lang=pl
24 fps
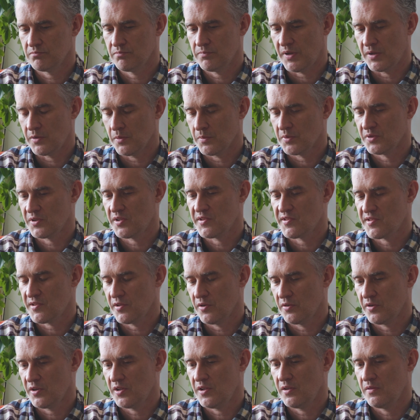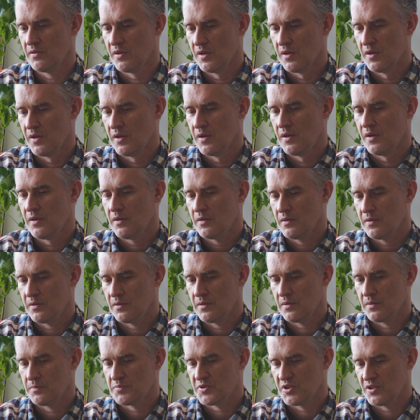panią od historii,
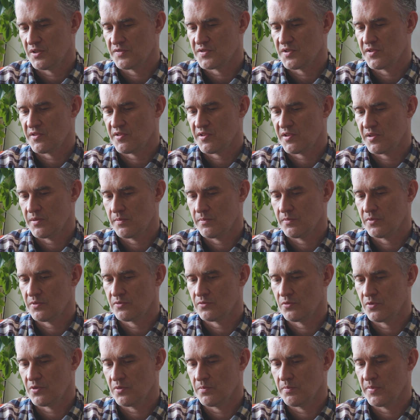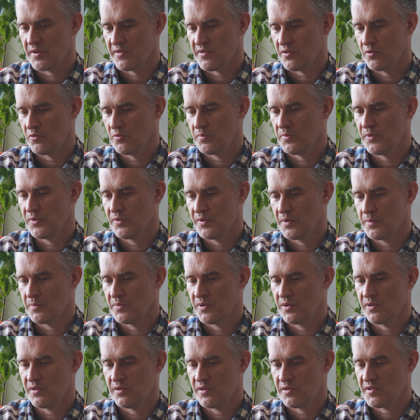E, przede wszystkim, którą bardzo lubiłem
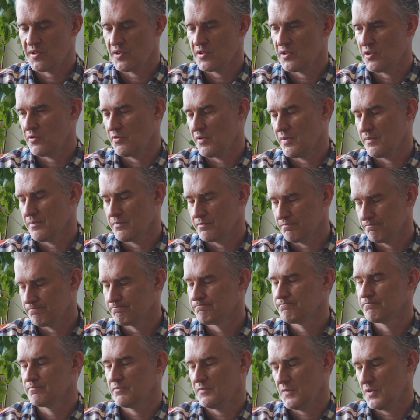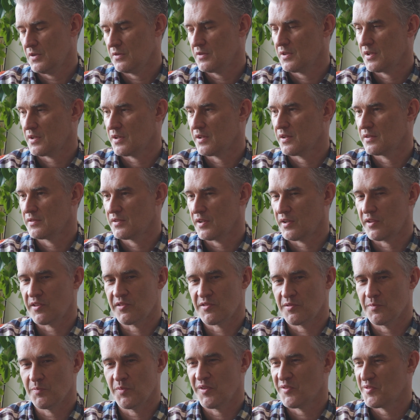i, i ceniłem. Takie, takie
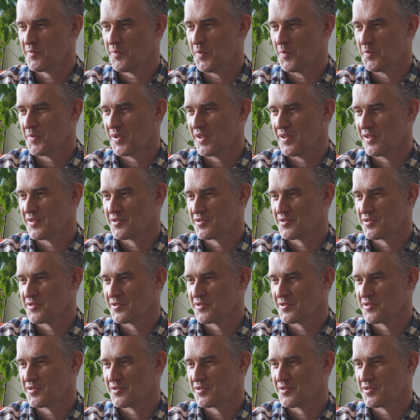są moje wspomnienia,